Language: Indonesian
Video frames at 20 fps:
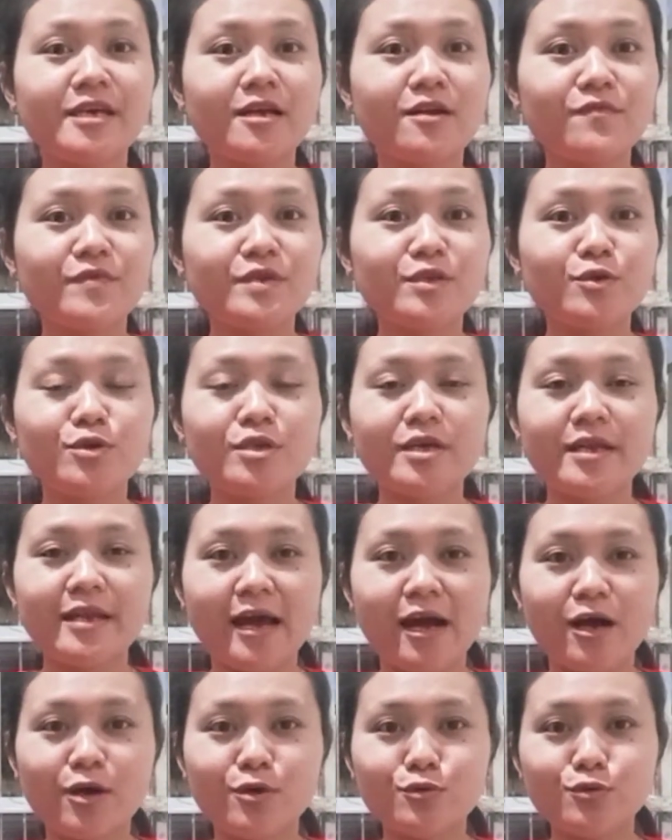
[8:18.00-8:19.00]
video dari
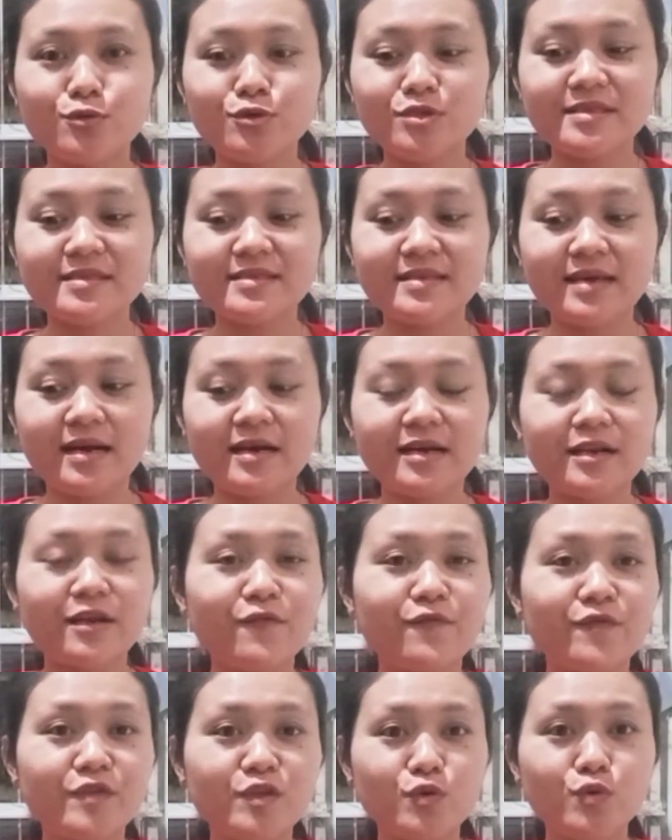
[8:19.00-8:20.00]
aku tentang
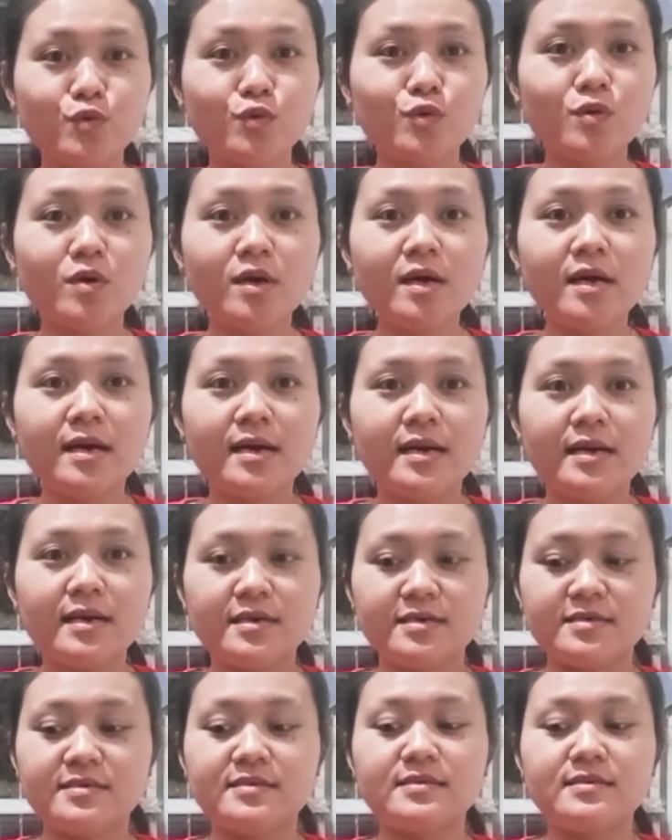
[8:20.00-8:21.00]
review
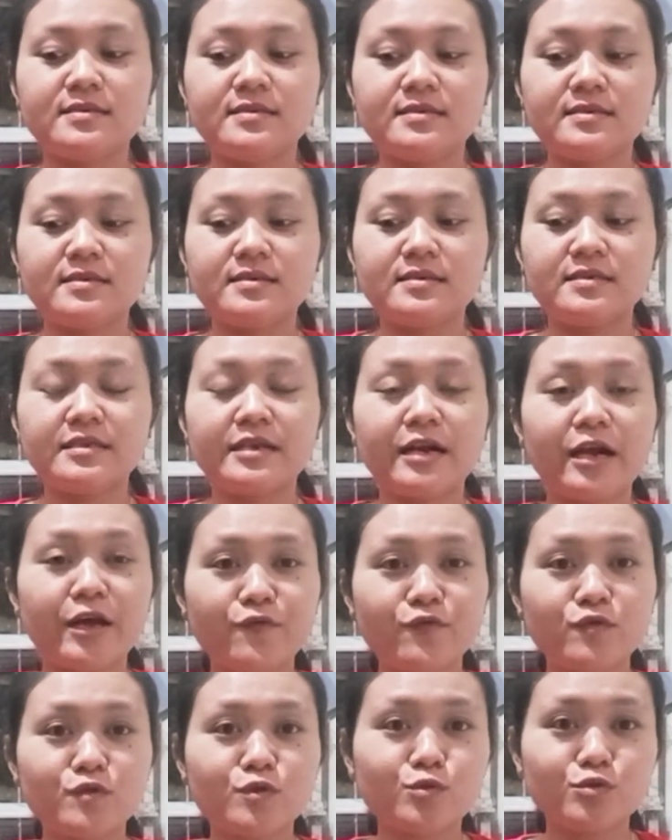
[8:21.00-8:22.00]
uh, dry
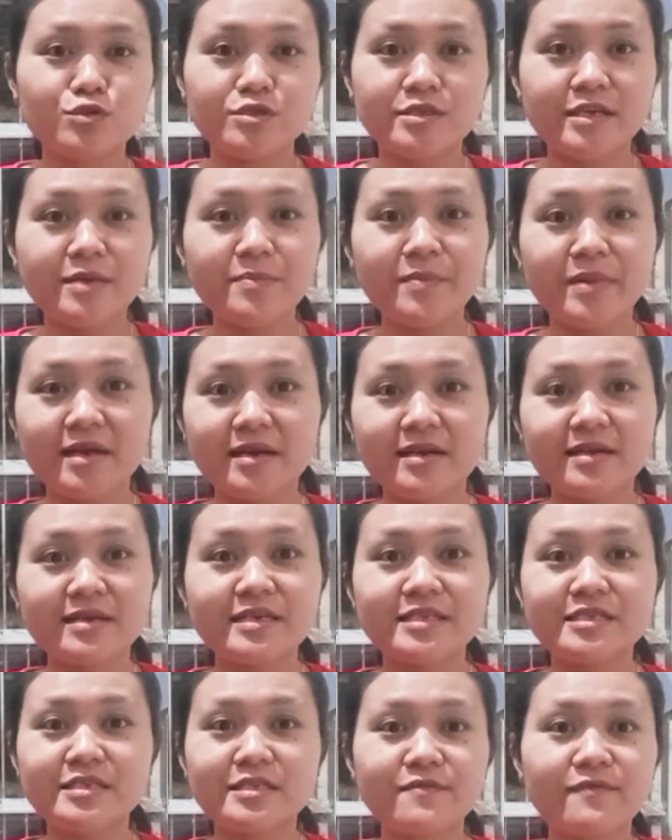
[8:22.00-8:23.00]
food kucing merek
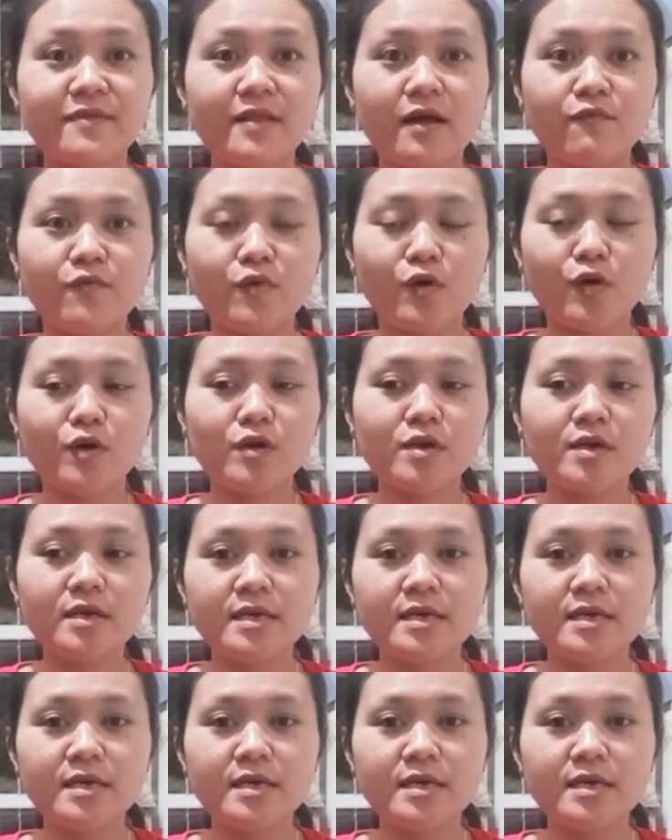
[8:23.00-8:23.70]
Kitchen Favor